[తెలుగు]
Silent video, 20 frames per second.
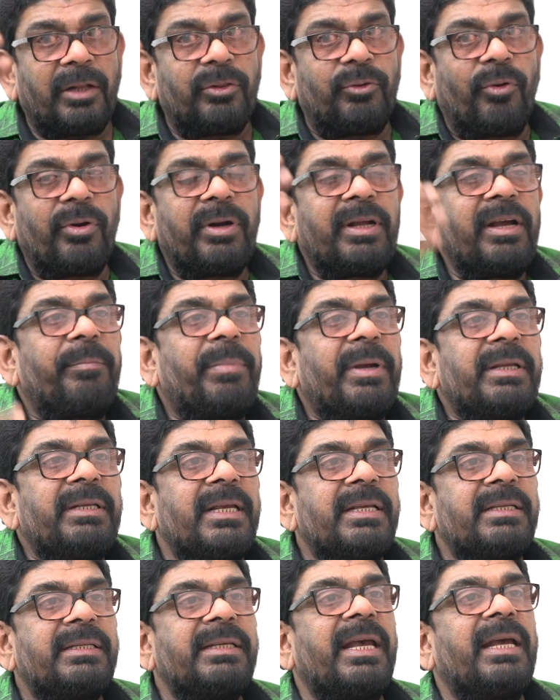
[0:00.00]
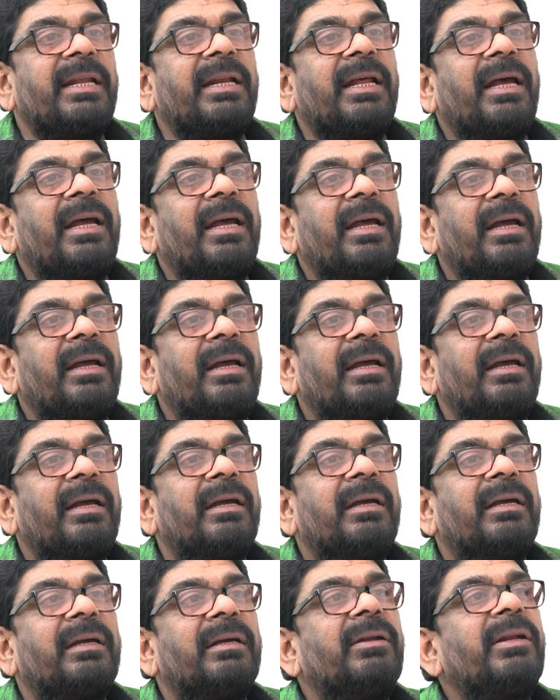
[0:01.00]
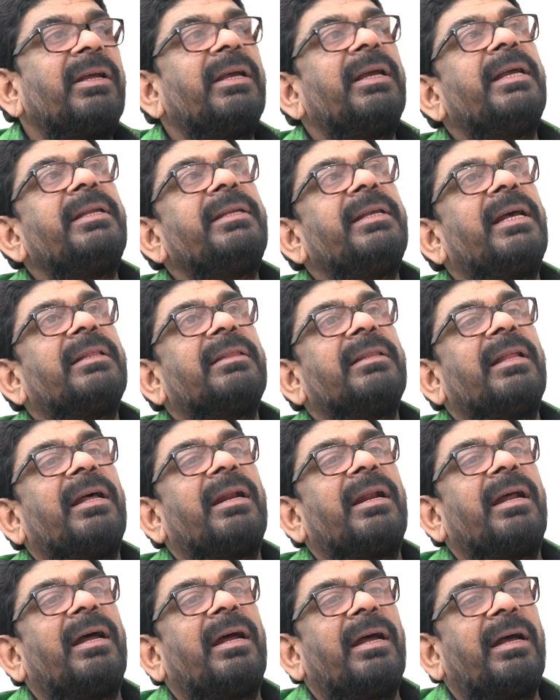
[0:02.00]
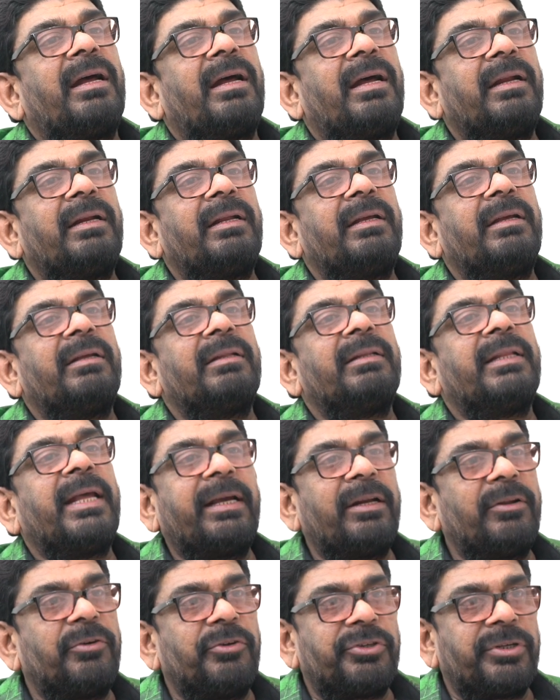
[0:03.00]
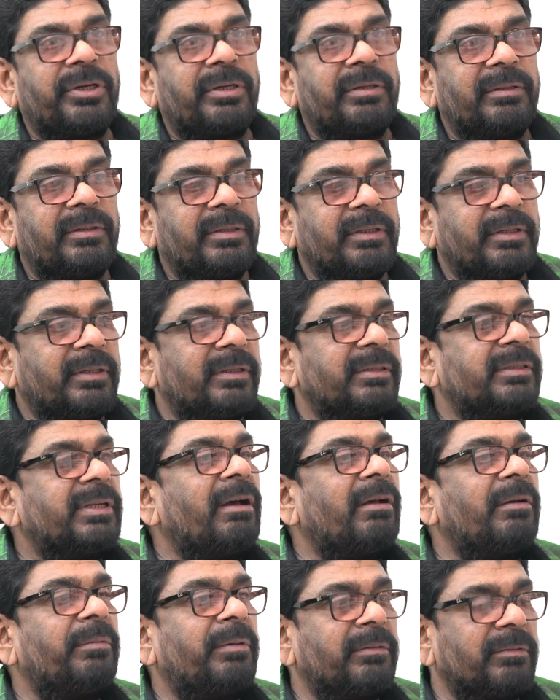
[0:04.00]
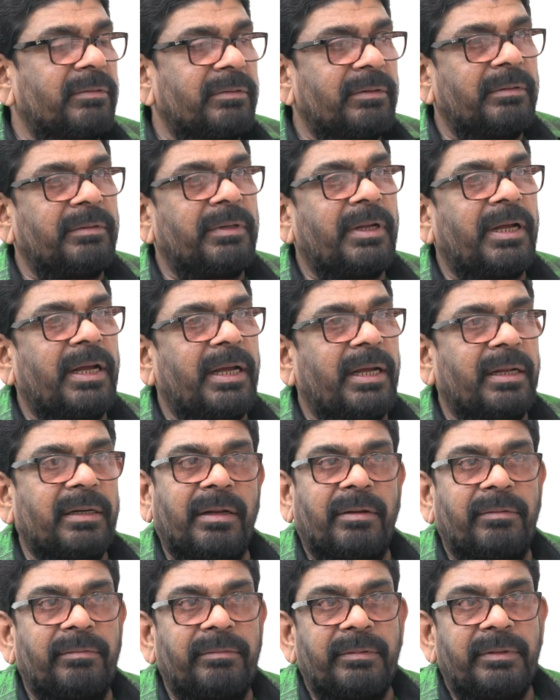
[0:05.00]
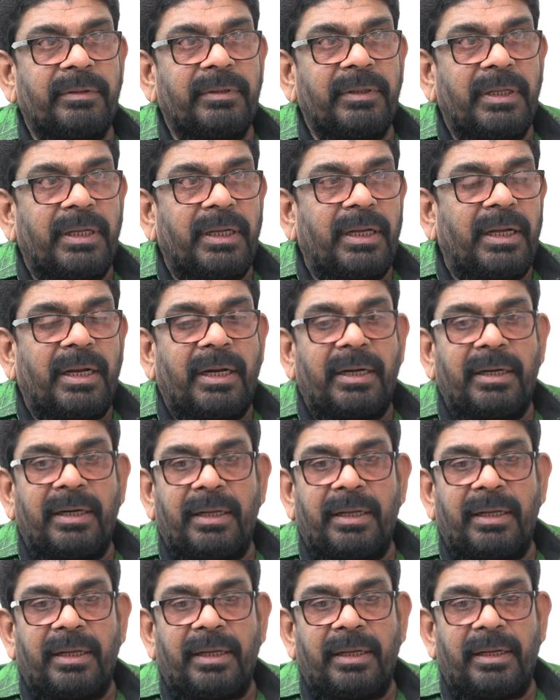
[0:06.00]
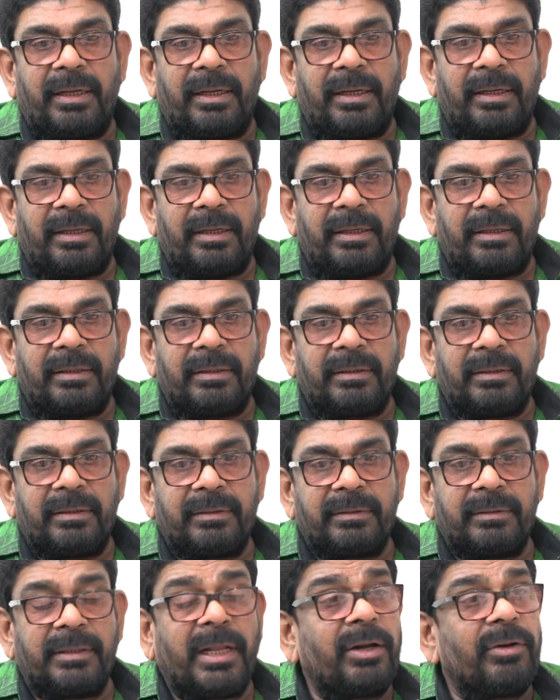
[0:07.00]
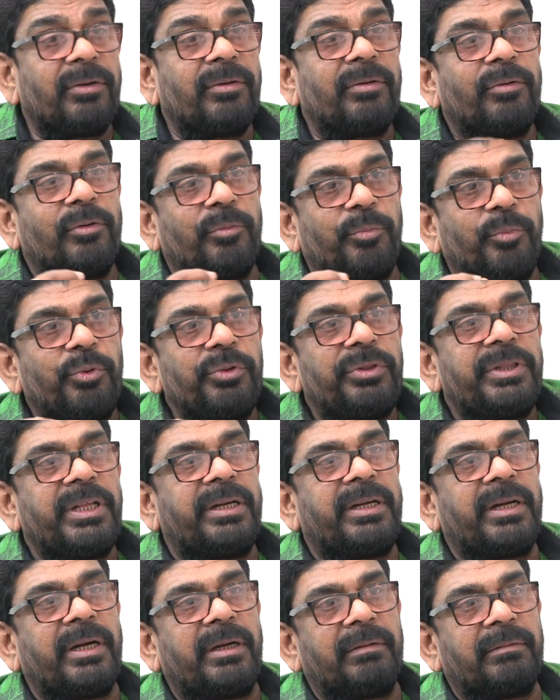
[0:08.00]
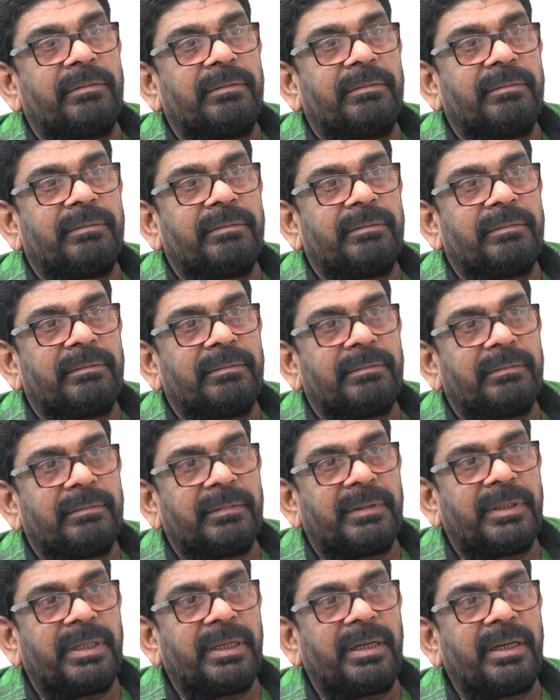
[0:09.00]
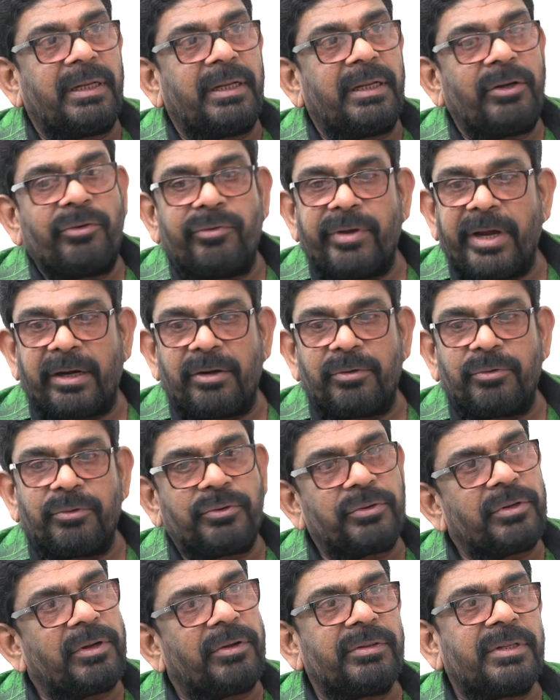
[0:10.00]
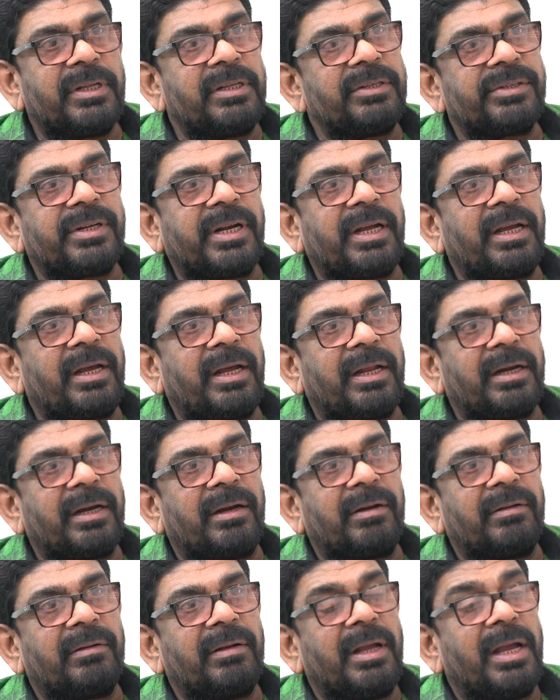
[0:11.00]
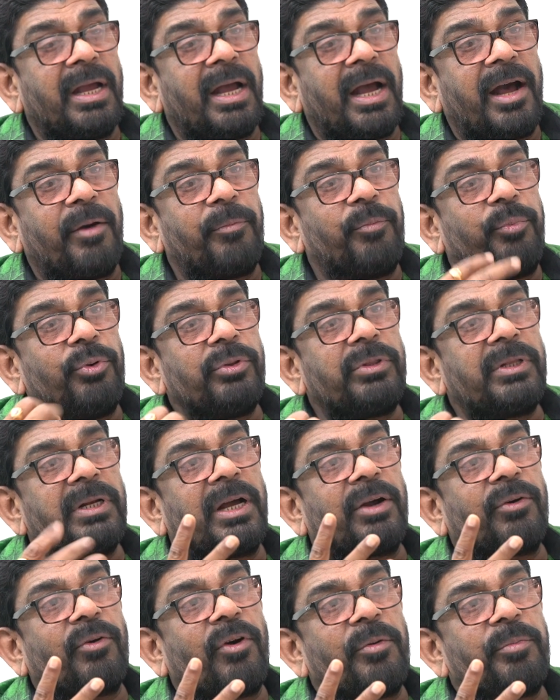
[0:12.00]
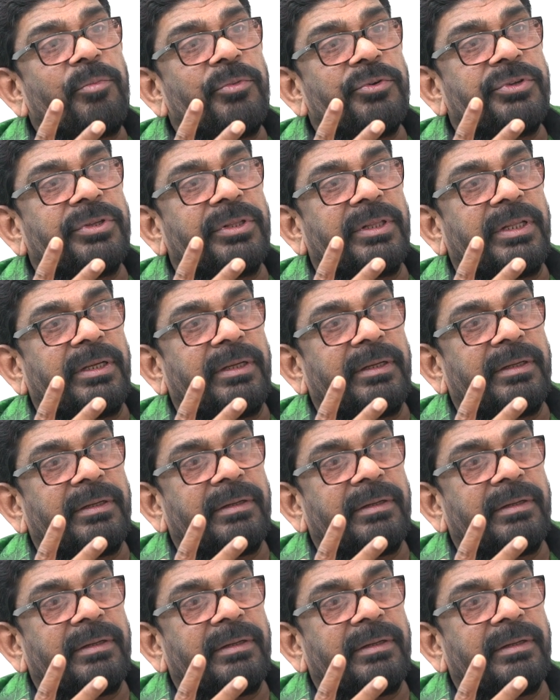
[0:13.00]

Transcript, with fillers: దూరంగా పనిచేసి ఆయన అరే ఏం చేస్తున్నారా అని దగ్గరికి వచ్చాడు చేపలు పడుకుంటున్నావు అన్నాం అంటే నన్ను బూత్ తిట్టాడు తిట్టి నువ్వు ఎక్కడ కూర్చున్నావో తెలుసురా అన్నాడు ఆ బూత్ నాకు కోపం వచ్చింది